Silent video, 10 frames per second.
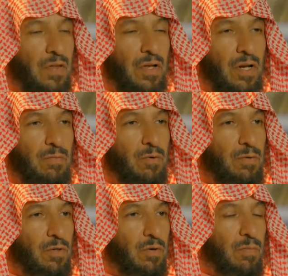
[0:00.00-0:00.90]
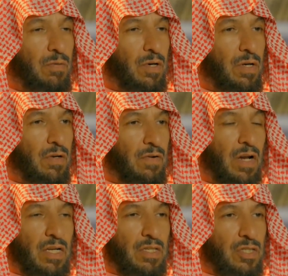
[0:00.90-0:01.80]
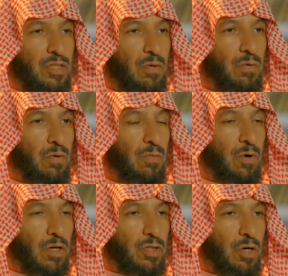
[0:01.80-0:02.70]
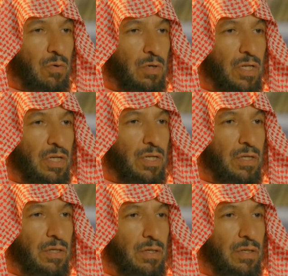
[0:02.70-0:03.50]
ظلموا منهم فلا تخشوهم واخشوني